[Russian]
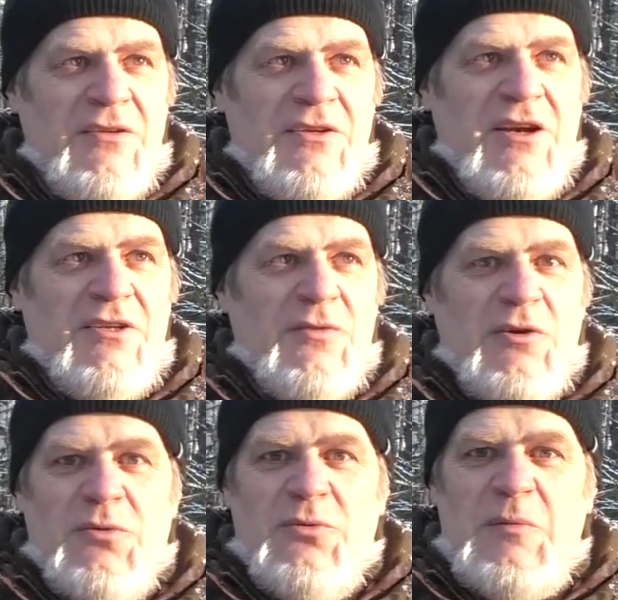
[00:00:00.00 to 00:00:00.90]
Играть в
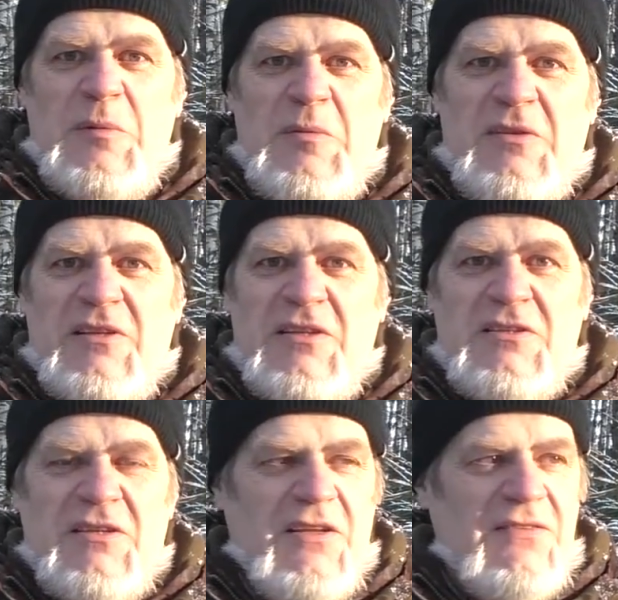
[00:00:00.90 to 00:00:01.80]
игру, например, если она
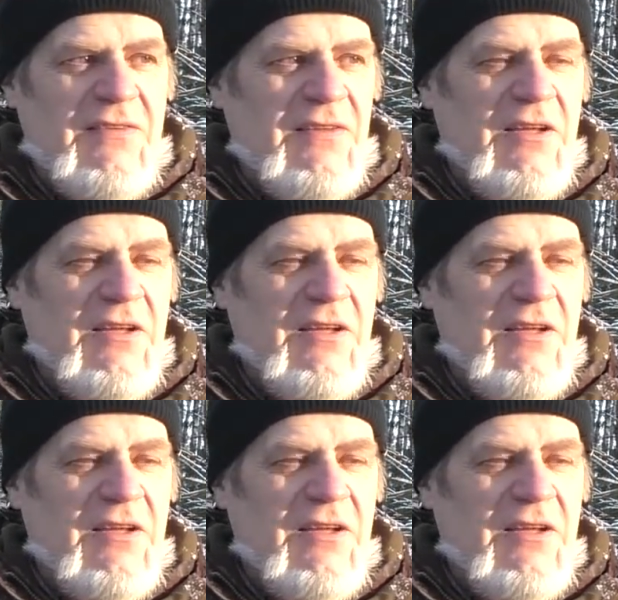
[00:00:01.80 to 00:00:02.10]
интересная.